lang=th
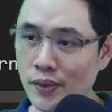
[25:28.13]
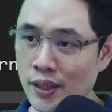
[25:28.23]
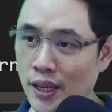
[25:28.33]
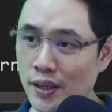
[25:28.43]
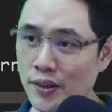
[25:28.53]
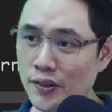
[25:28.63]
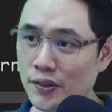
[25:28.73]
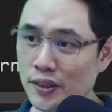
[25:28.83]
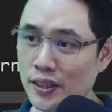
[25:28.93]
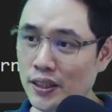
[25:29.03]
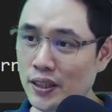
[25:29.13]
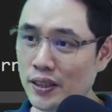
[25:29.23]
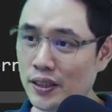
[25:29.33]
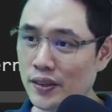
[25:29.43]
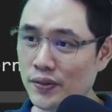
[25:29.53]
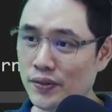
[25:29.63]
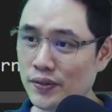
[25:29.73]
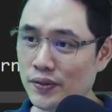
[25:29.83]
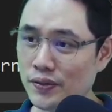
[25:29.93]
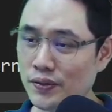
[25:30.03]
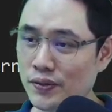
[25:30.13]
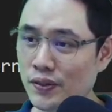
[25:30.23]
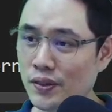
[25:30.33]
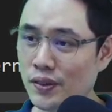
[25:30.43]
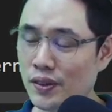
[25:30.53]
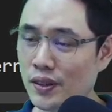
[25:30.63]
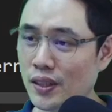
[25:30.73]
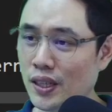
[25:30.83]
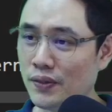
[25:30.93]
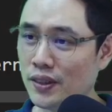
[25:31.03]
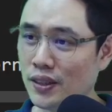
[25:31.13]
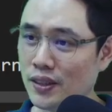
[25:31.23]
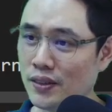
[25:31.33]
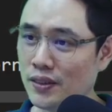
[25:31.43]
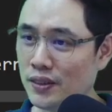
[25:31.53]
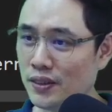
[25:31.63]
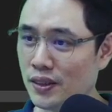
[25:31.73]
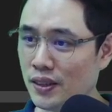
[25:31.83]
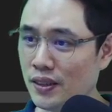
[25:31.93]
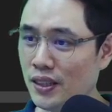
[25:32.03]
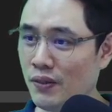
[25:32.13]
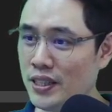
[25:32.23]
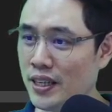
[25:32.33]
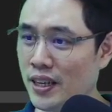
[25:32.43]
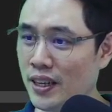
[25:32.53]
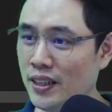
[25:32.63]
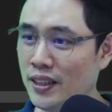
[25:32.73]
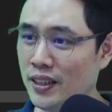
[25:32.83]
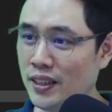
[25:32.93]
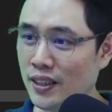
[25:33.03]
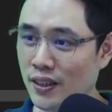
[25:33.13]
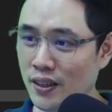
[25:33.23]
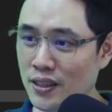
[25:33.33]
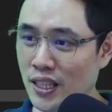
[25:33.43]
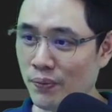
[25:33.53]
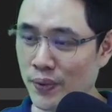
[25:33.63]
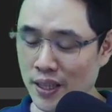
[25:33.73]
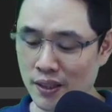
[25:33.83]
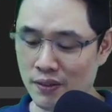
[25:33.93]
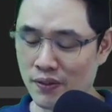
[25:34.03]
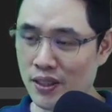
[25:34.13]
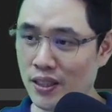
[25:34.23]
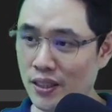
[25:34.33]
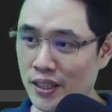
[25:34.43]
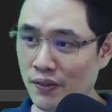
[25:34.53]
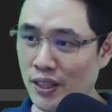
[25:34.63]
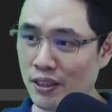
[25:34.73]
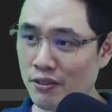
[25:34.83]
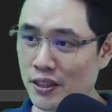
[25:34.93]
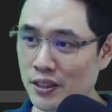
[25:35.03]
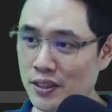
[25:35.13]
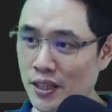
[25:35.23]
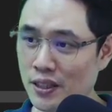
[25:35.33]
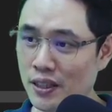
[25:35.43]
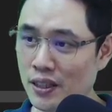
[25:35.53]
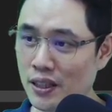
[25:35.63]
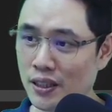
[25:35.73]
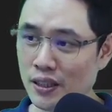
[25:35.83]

handle delete นะครับอ่าเออยังไม่เสร็จนะก็จะใส่เป็นแบบนี้นะครับเรียกฟังก์ชัน delete